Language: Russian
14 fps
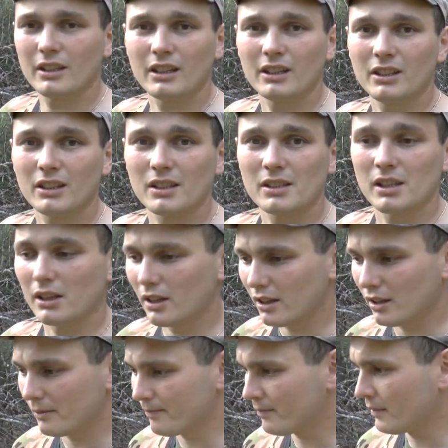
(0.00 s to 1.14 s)
когда-то
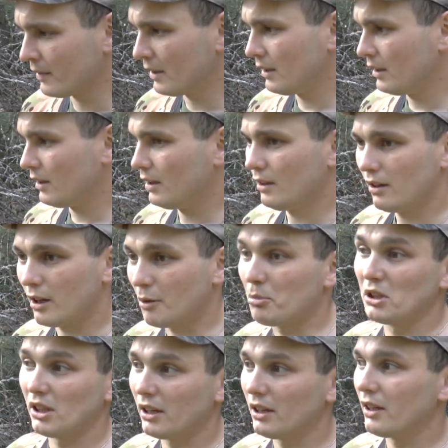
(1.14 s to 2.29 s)
стояло
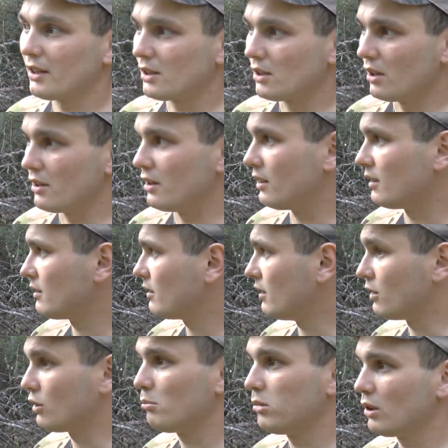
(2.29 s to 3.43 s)
капитальное здание. И
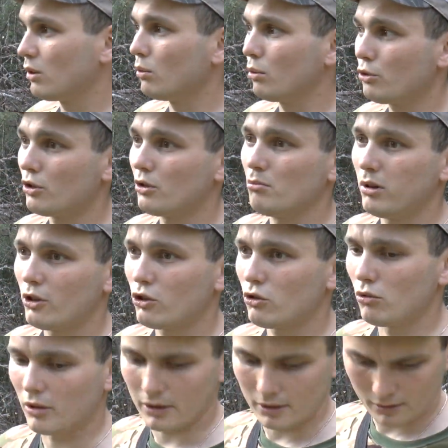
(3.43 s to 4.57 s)
оно было очень
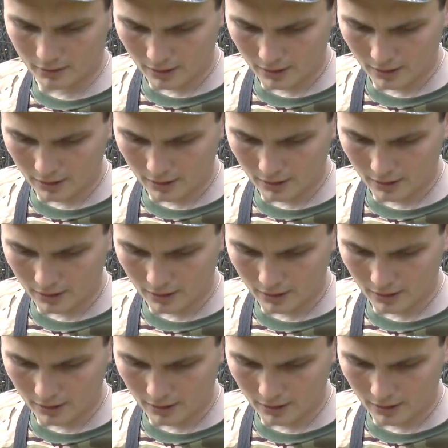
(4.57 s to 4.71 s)
большое.